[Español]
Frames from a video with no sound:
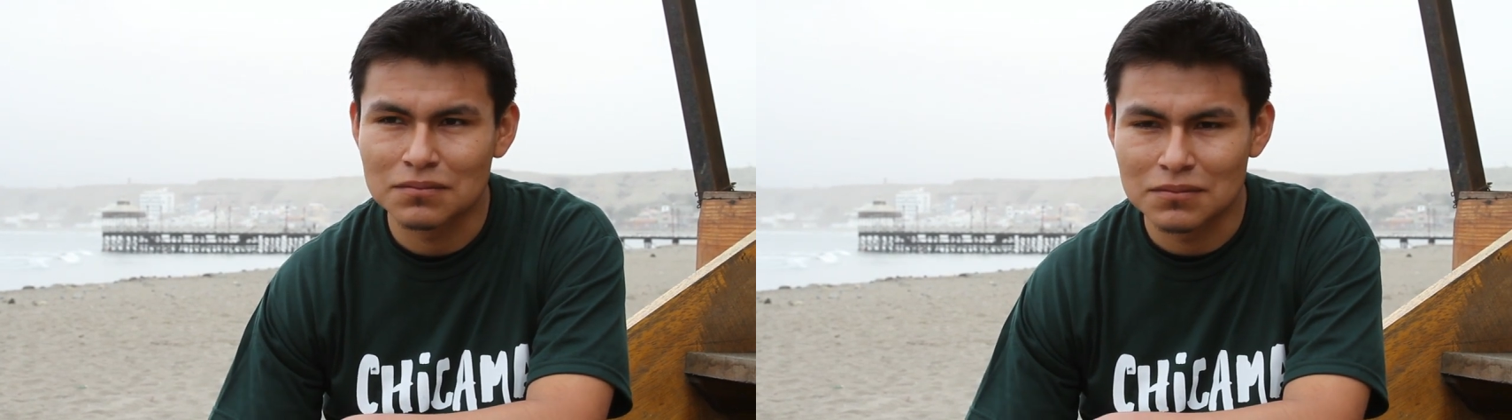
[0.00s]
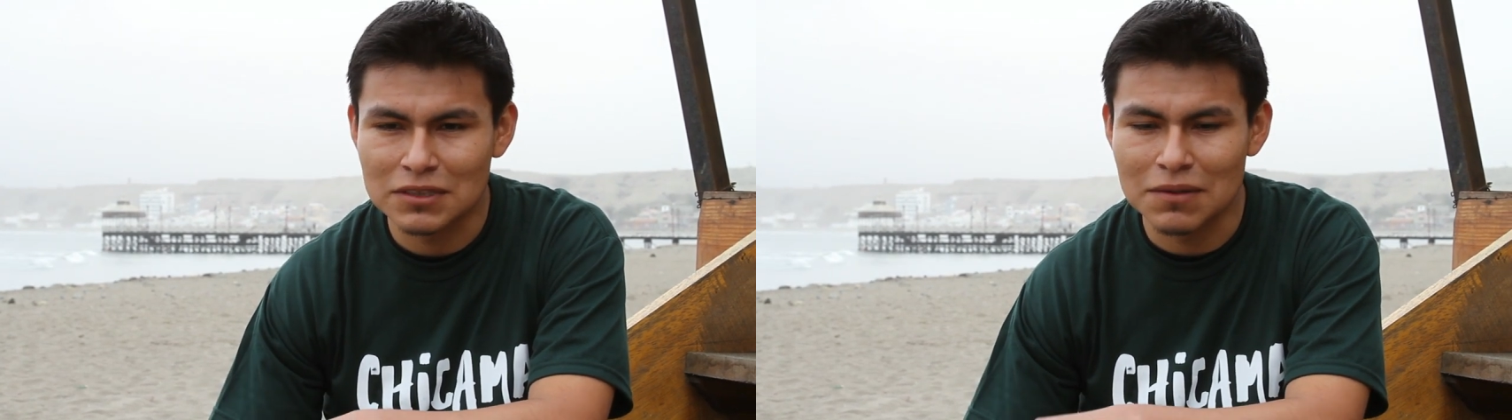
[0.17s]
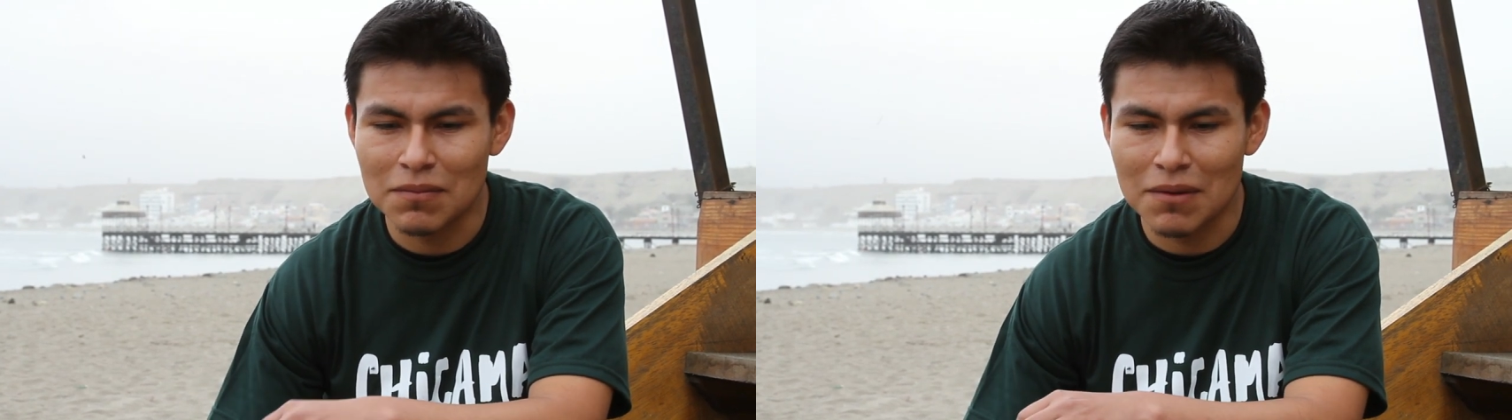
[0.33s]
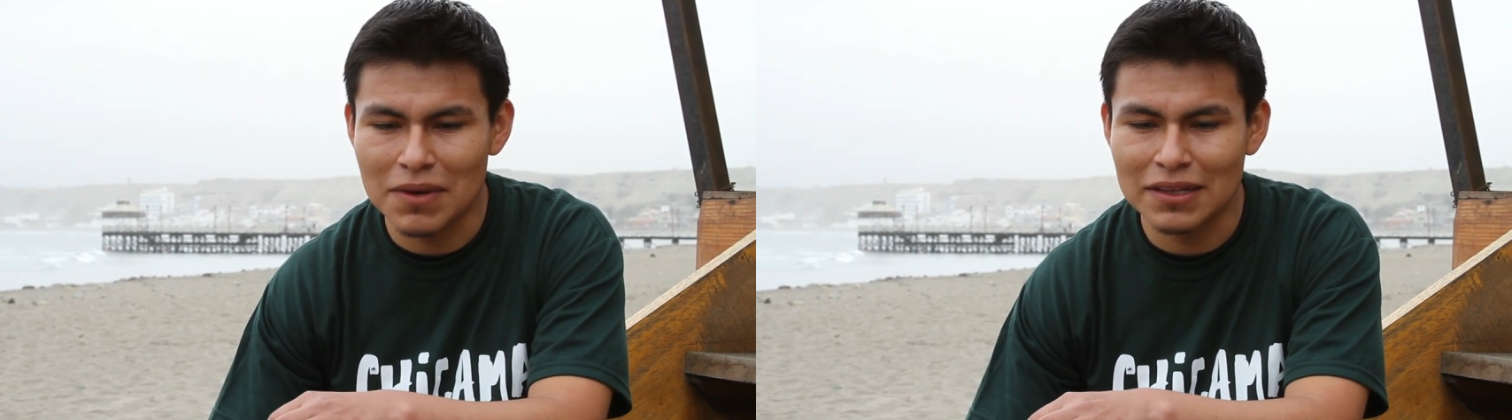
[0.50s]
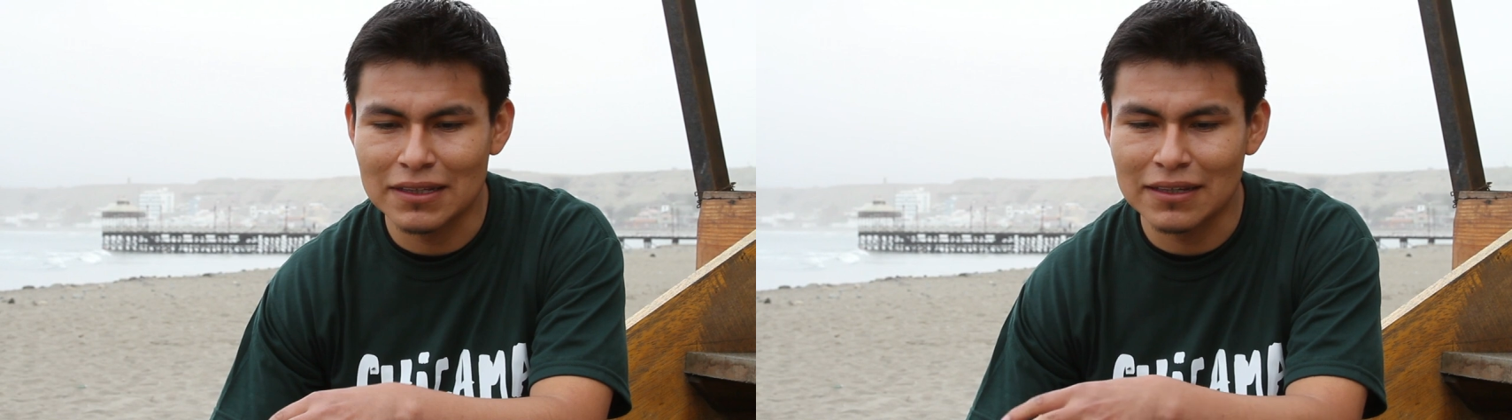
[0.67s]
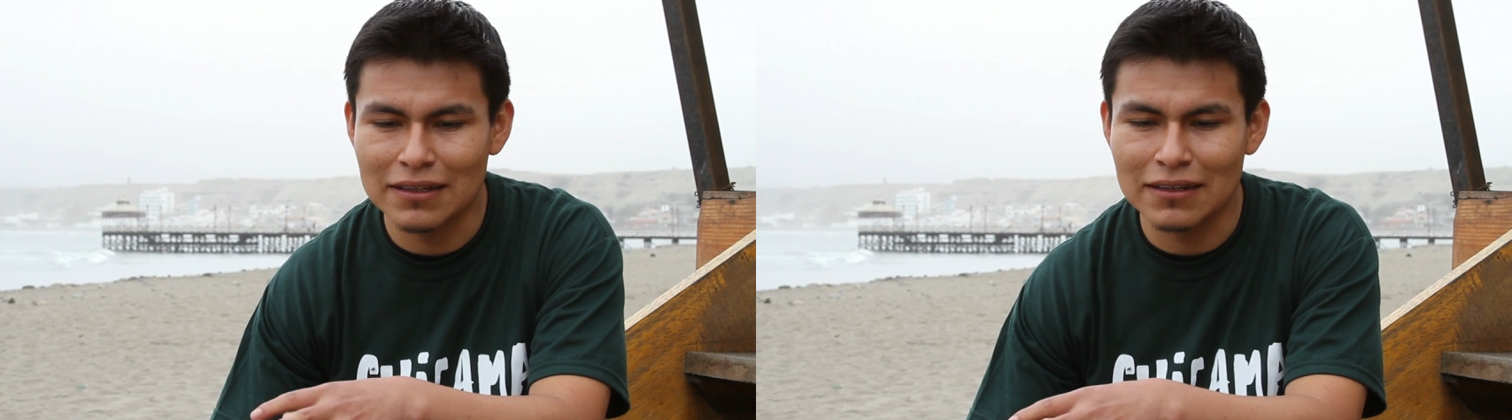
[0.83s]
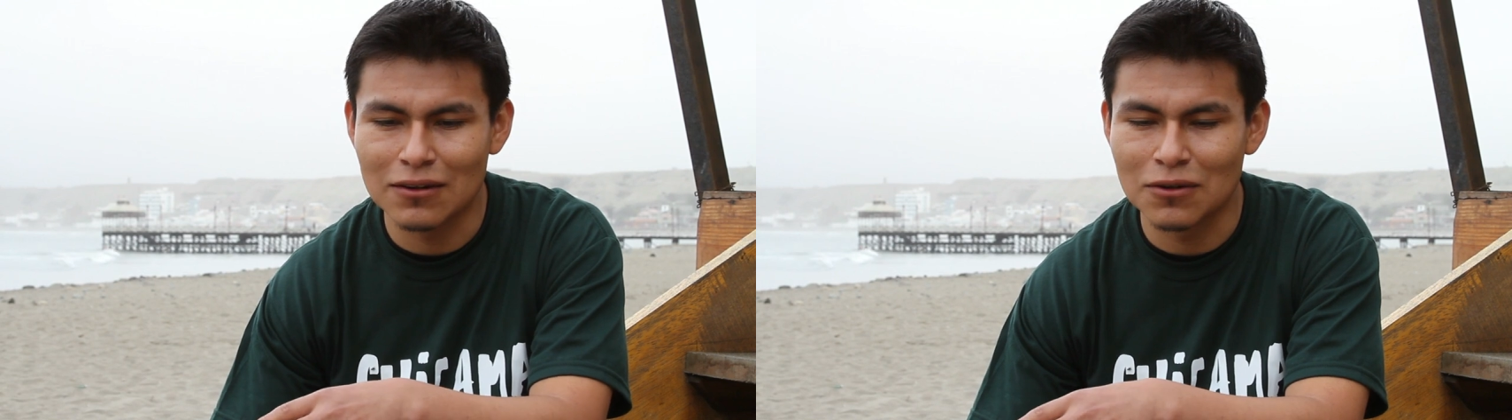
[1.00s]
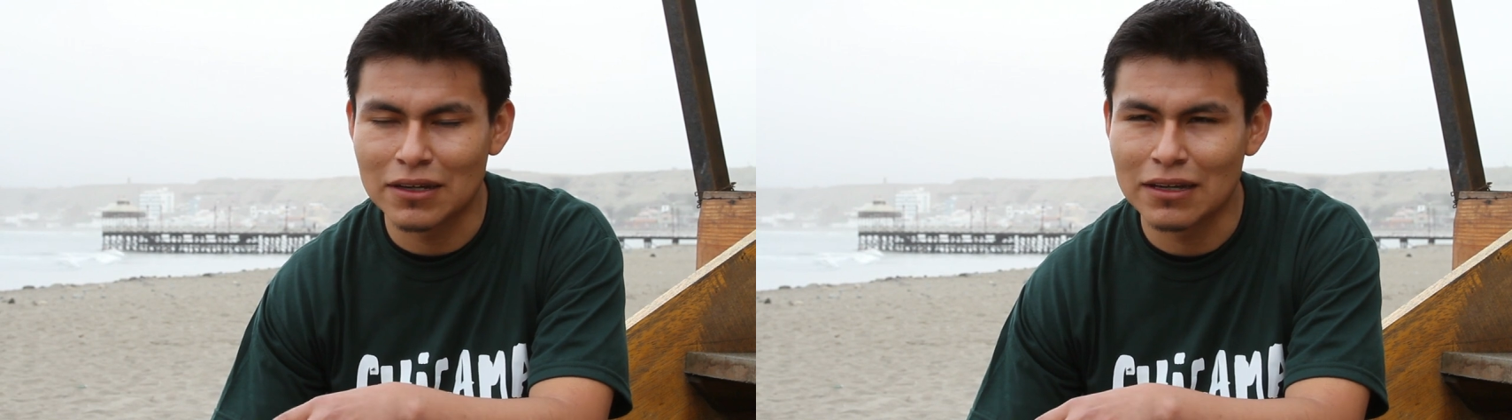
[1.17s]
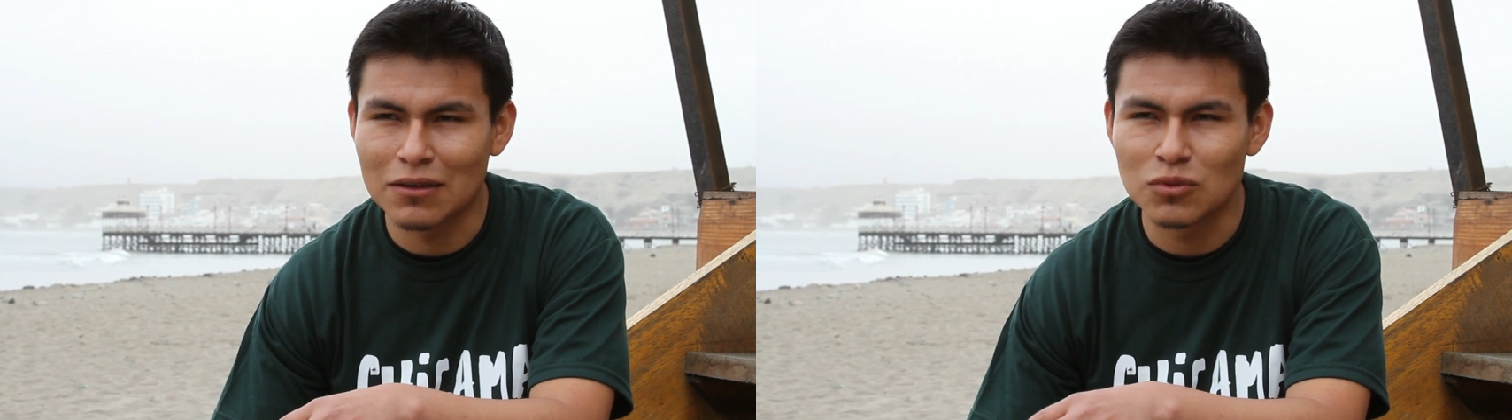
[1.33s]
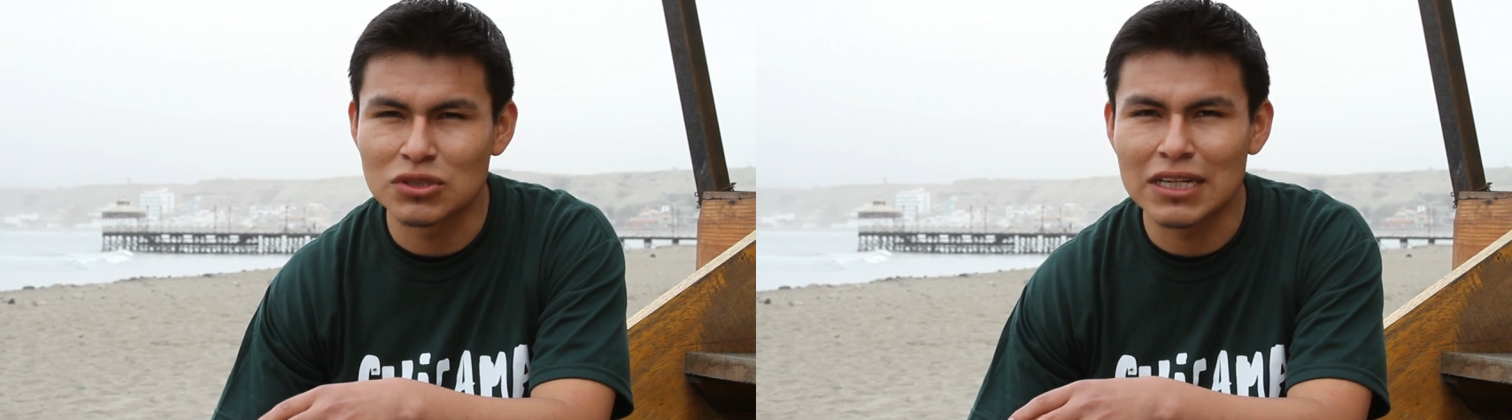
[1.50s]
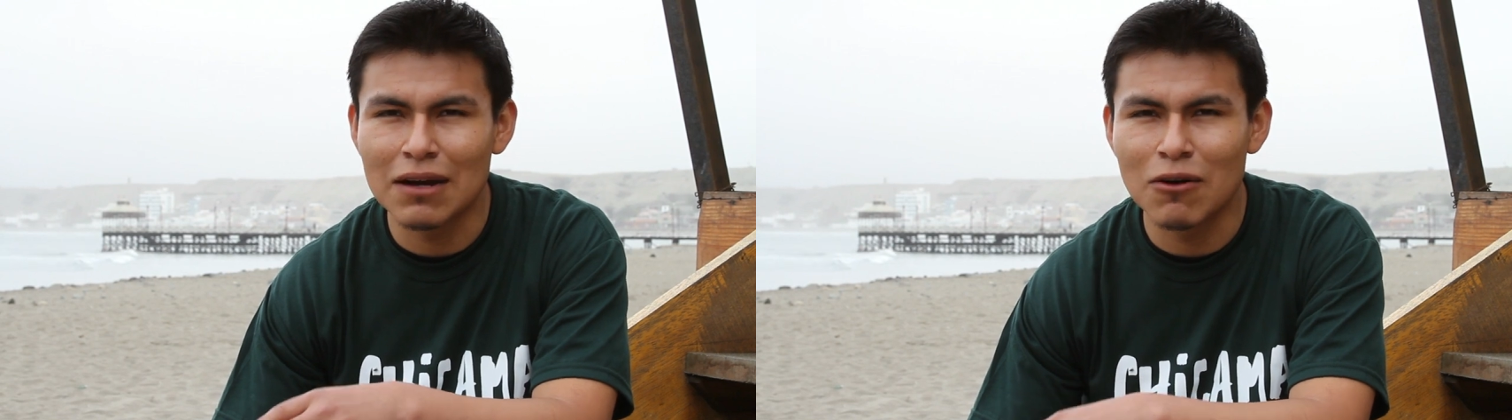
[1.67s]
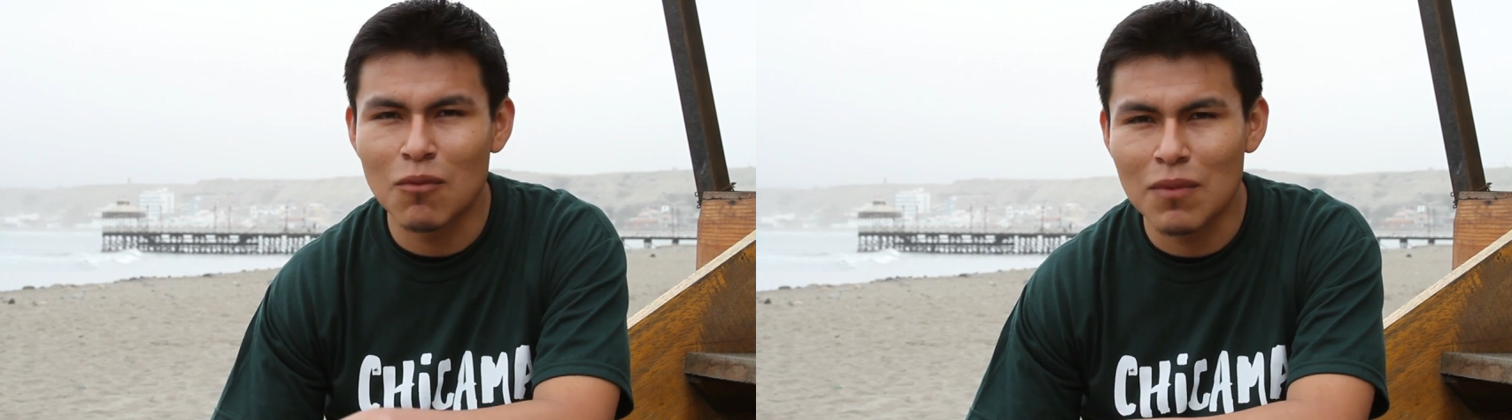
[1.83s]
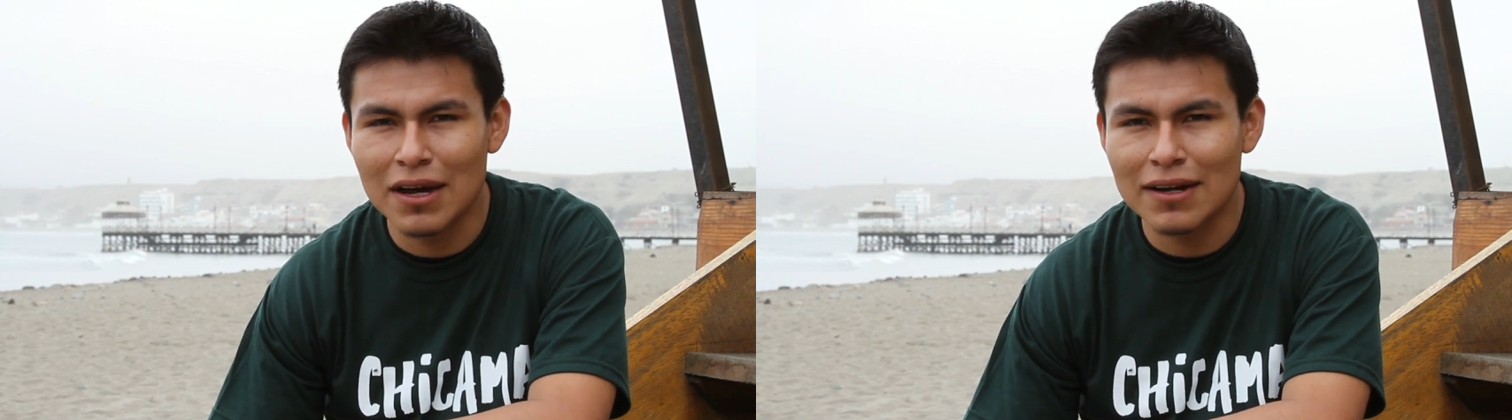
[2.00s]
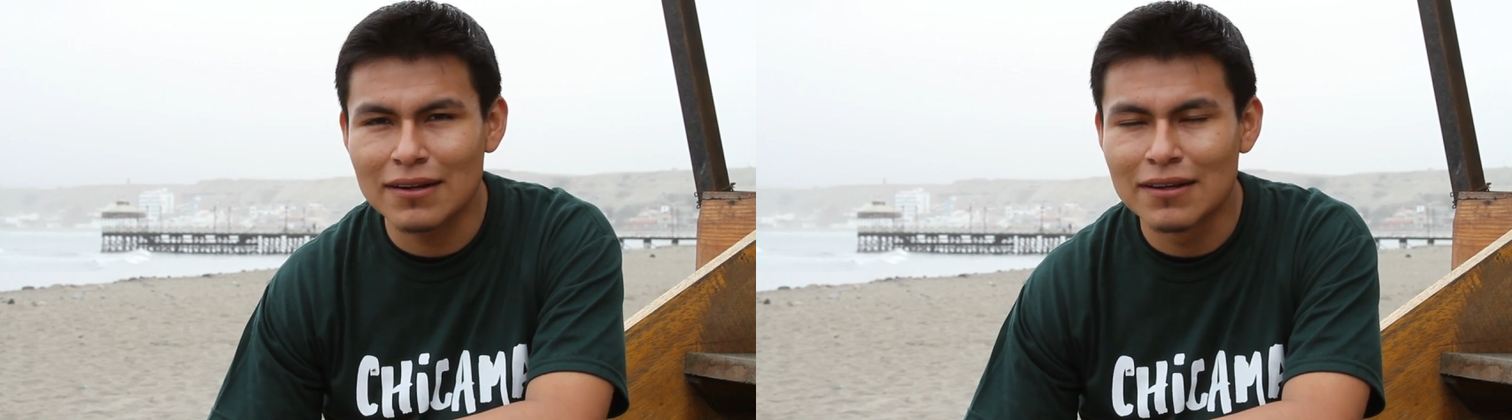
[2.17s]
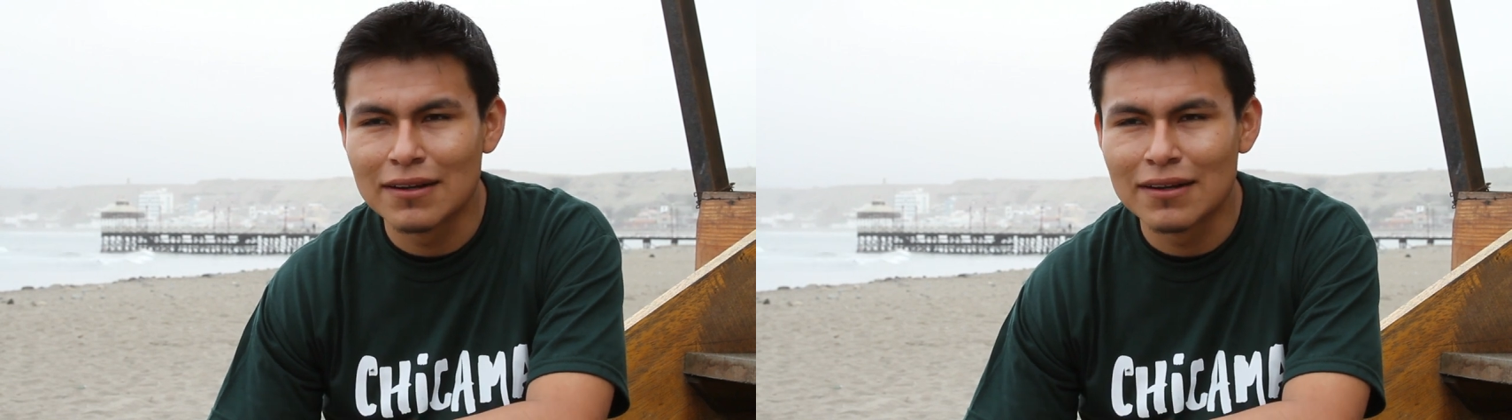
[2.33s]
Simplemente lo que buscaba Omar